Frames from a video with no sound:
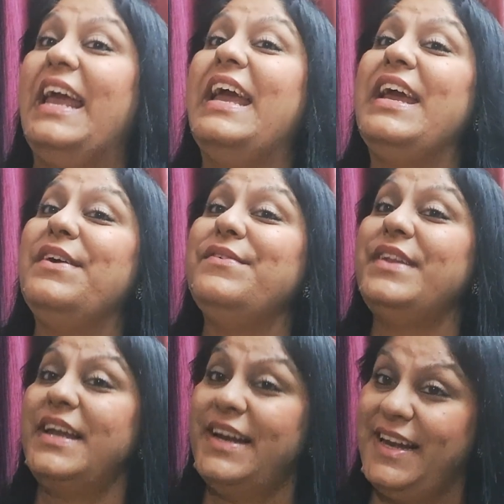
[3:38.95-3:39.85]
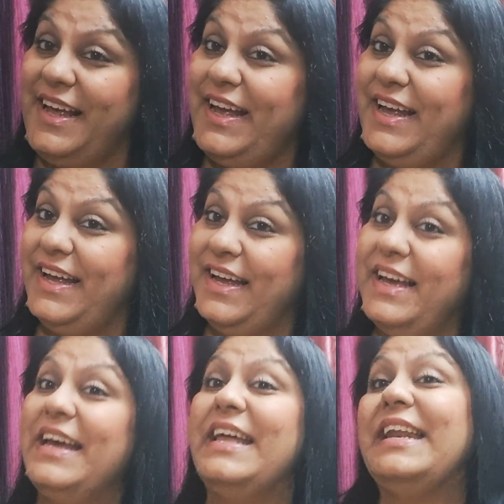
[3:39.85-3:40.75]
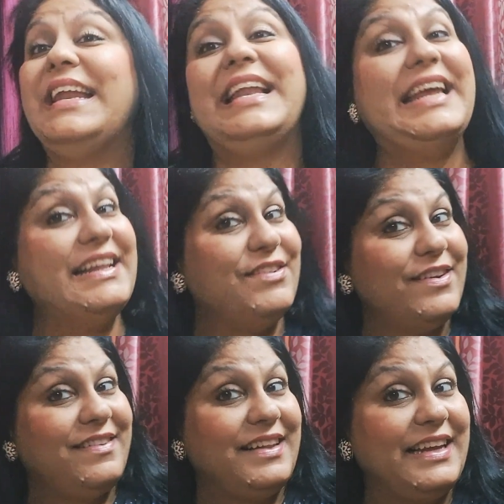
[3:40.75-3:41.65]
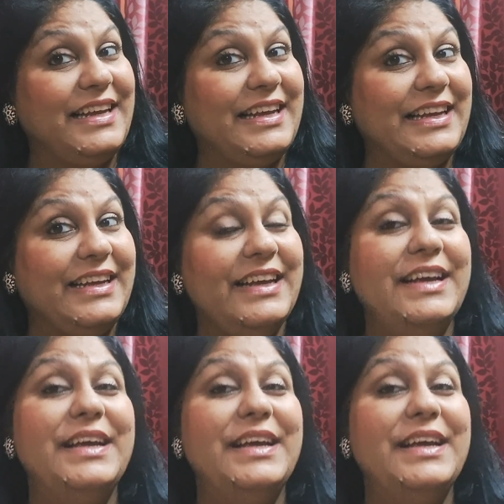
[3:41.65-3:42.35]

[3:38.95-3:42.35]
एवरी डे रिलीजियसली